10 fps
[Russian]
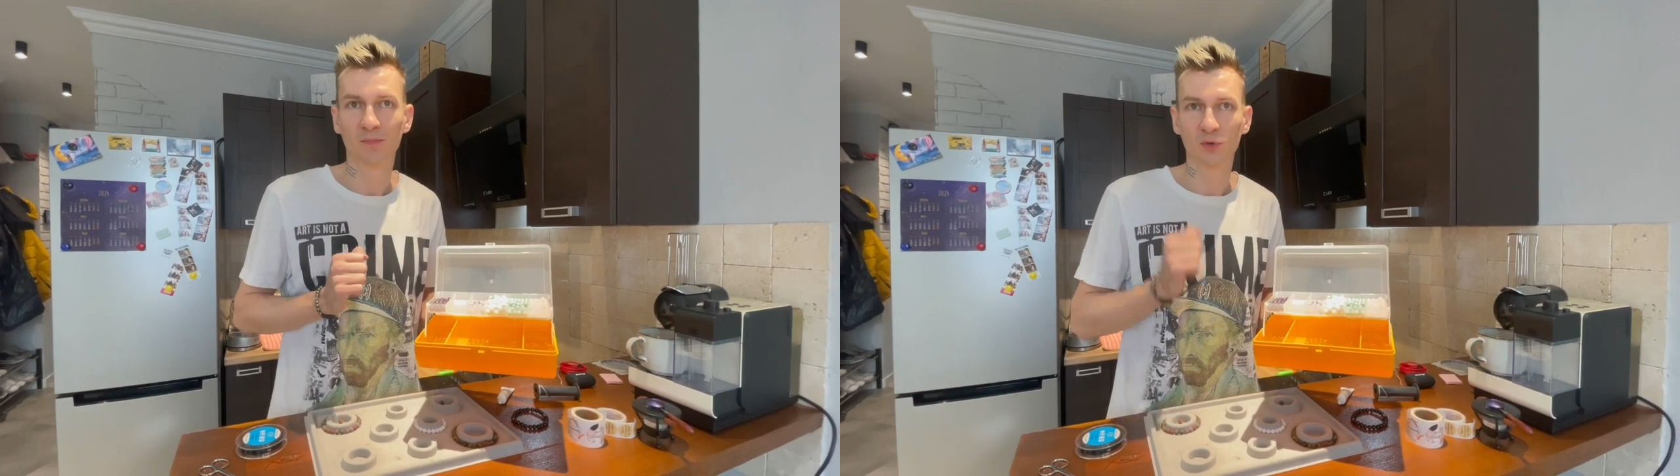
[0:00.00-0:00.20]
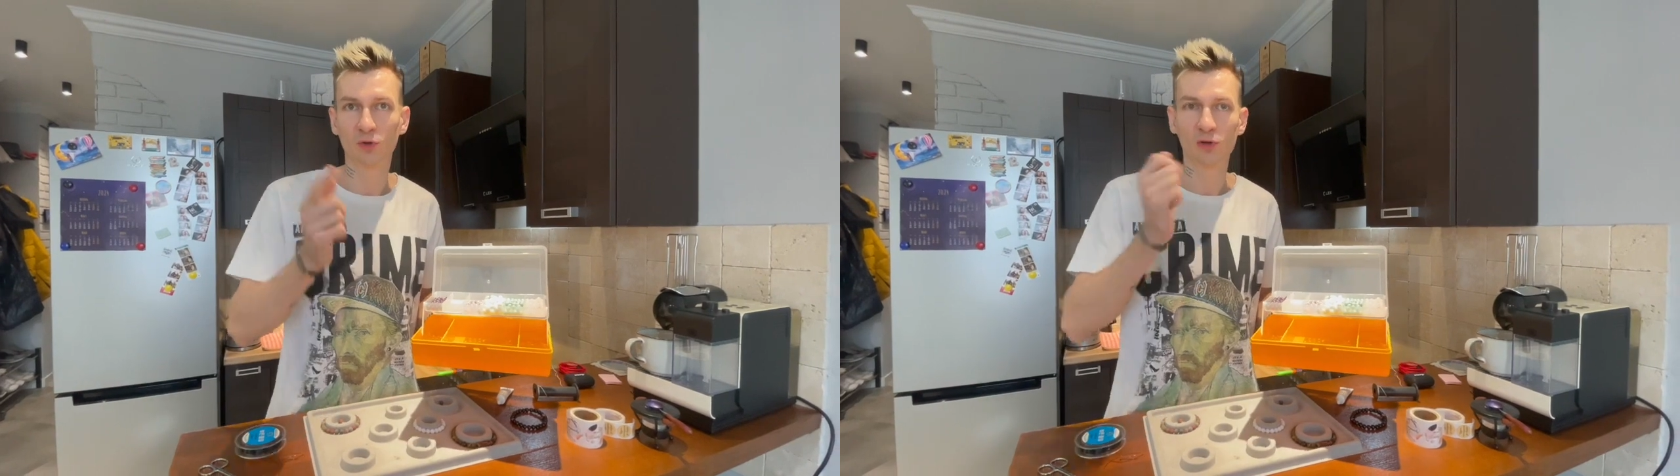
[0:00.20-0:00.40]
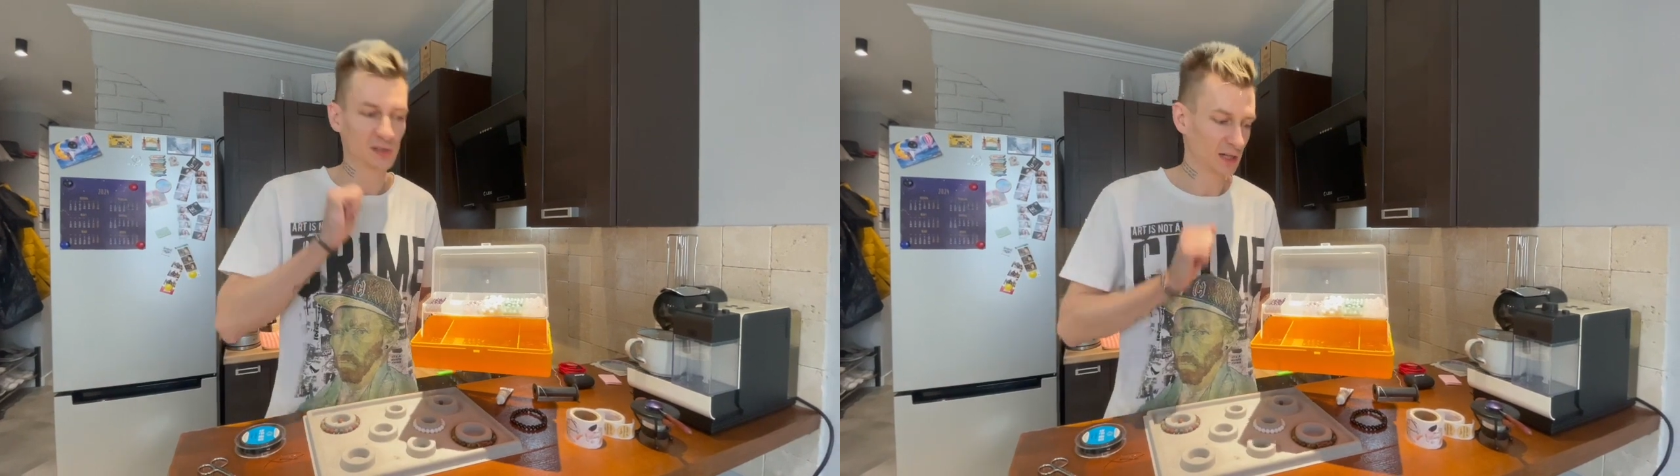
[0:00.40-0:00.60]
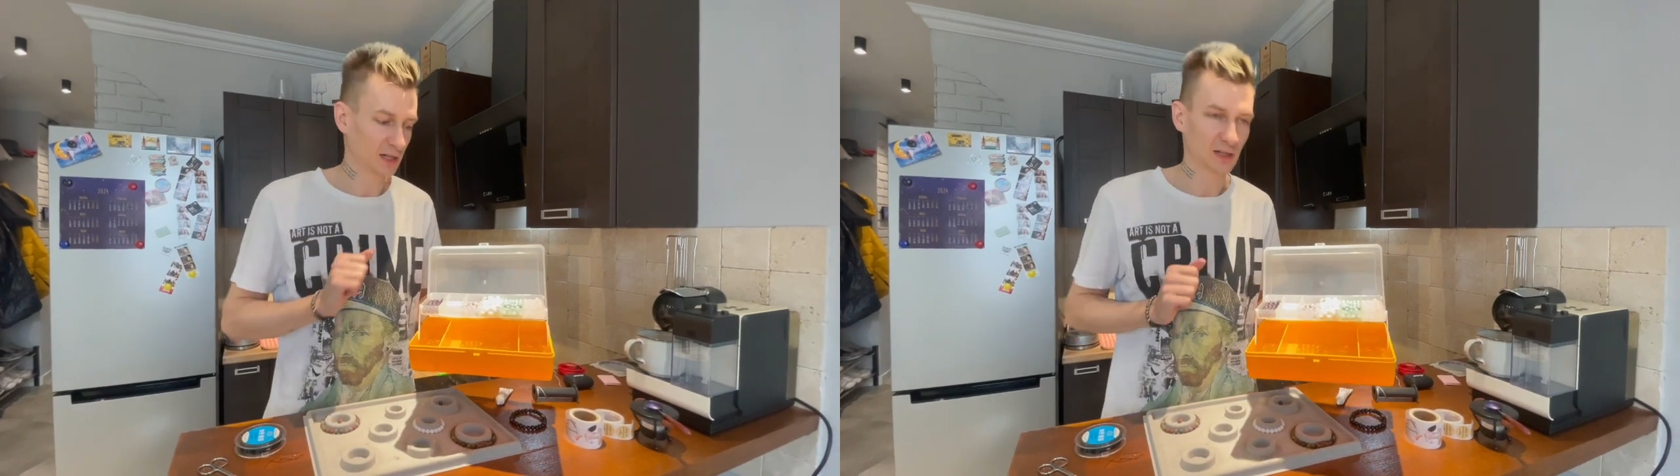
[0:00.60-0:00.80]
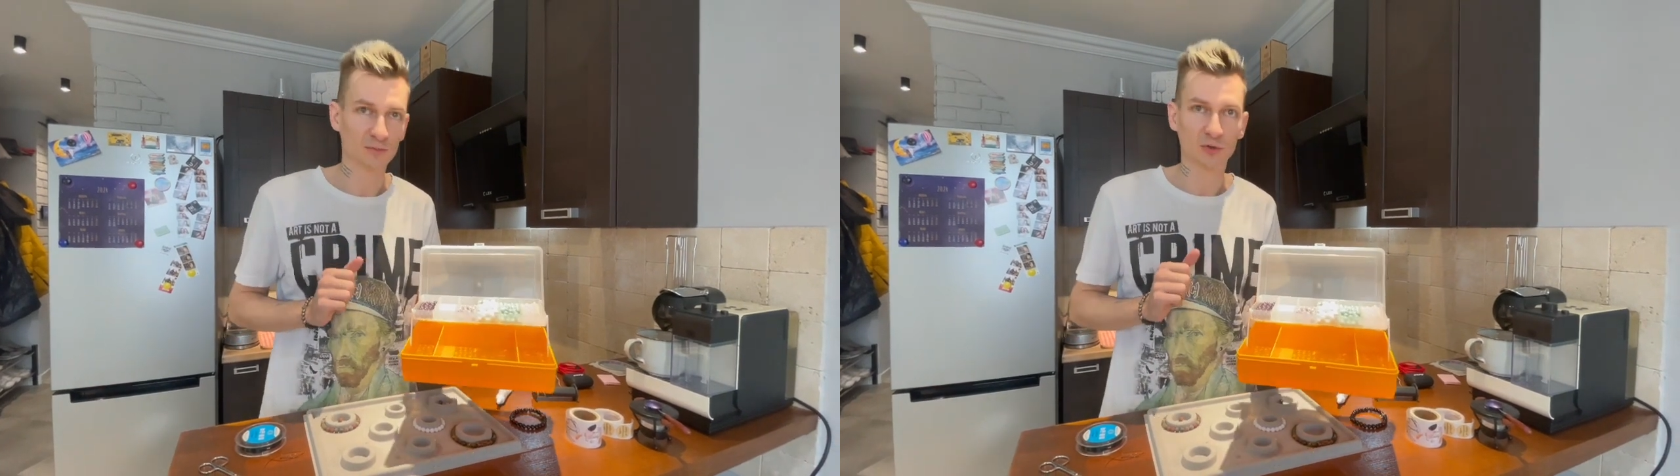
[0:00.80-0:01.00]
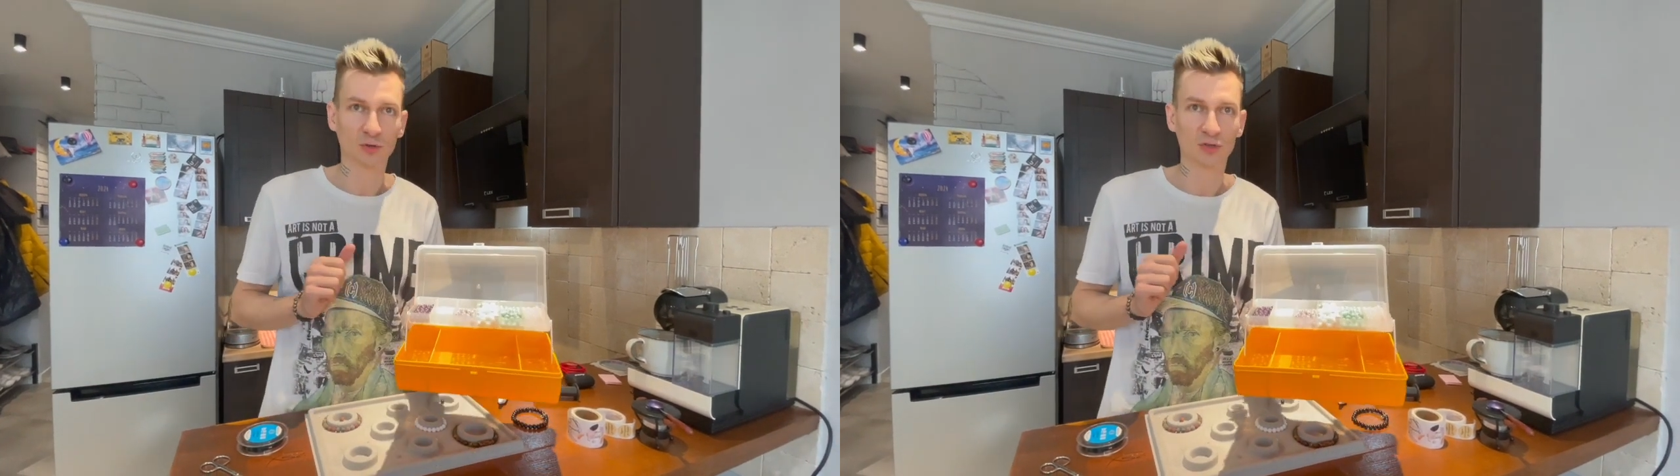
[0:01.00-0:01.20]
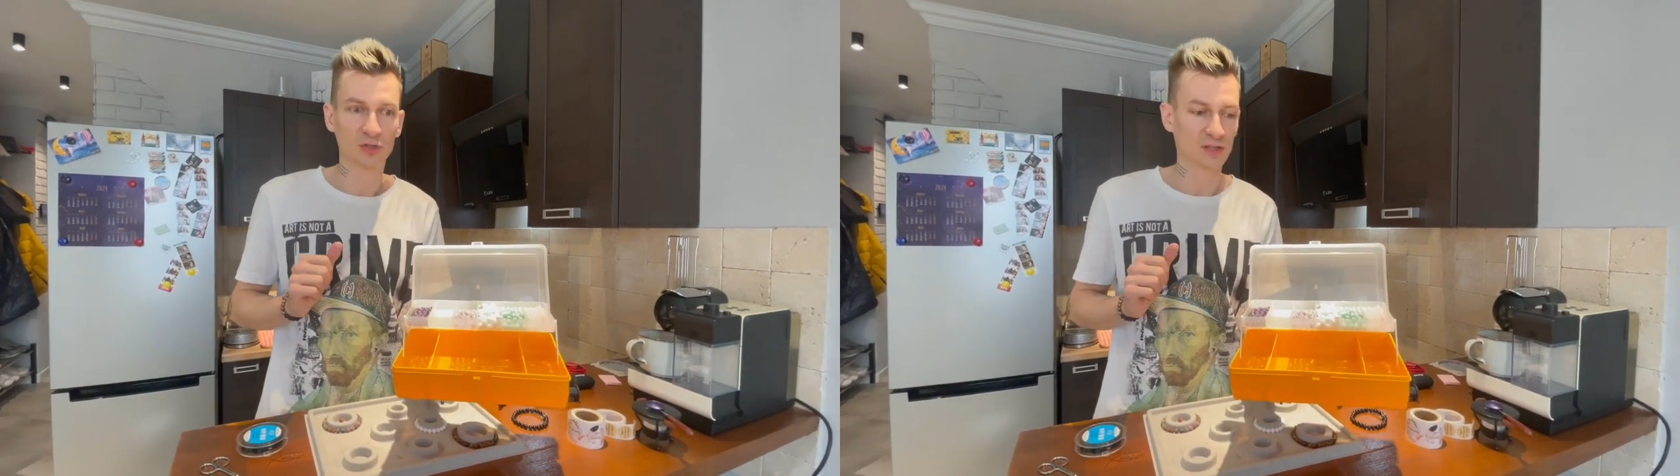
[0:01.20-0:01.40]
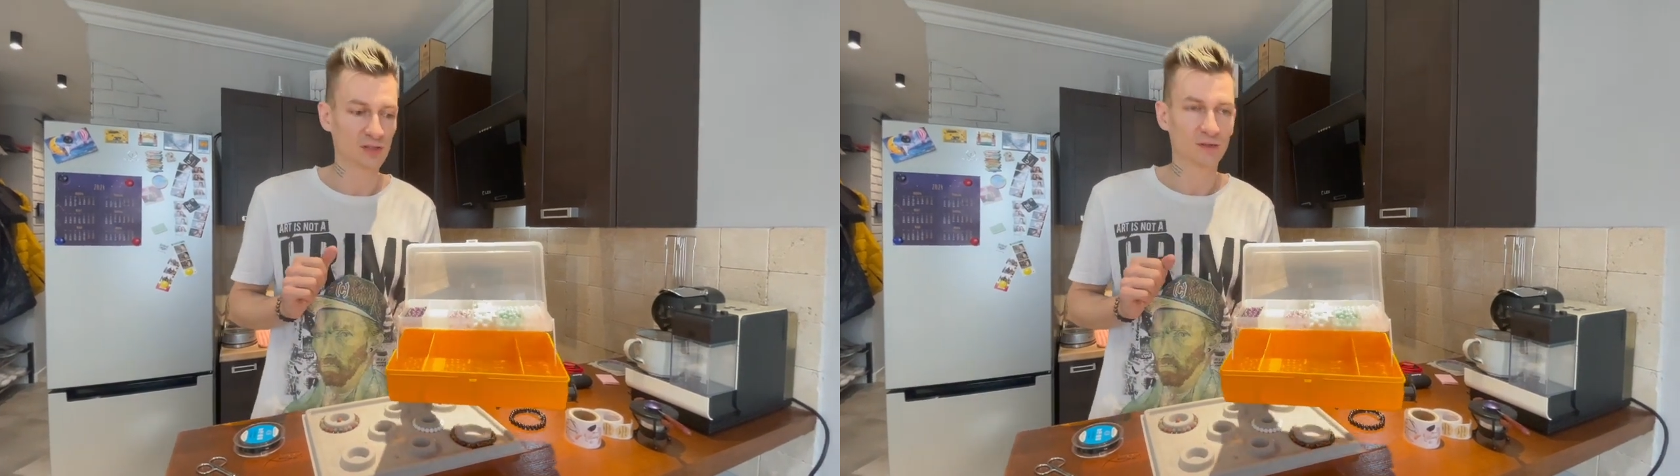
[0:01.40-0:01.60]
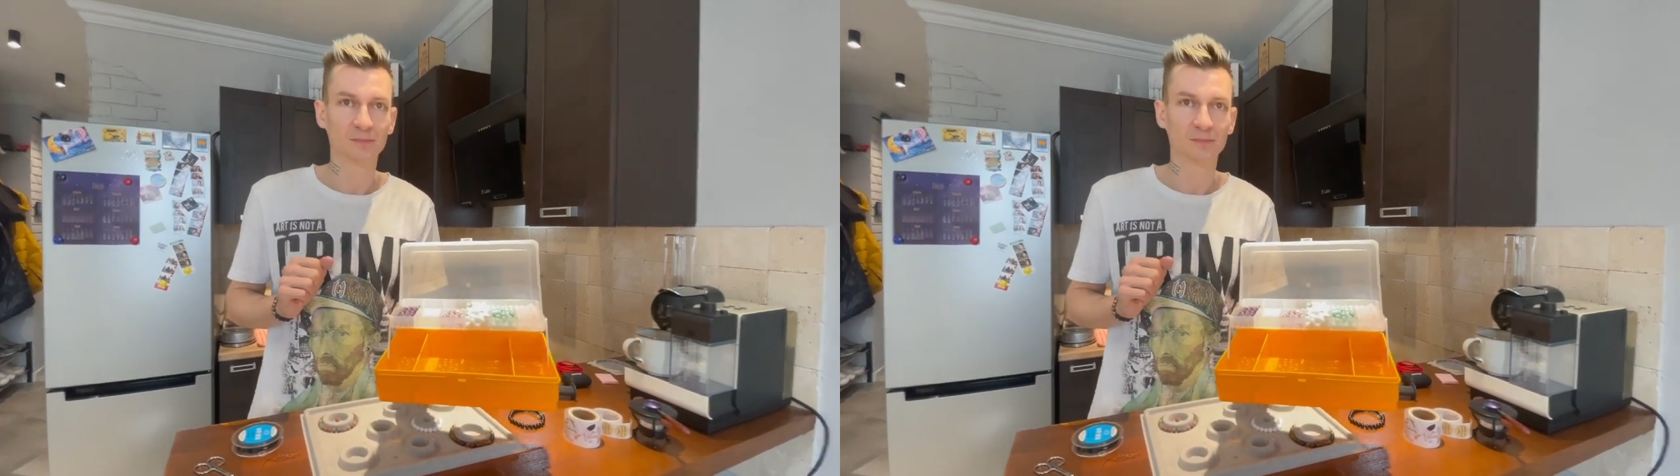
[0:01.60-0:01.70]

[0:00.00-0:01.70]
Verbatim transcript: Вот голос за кадром что-то хочешь сказать.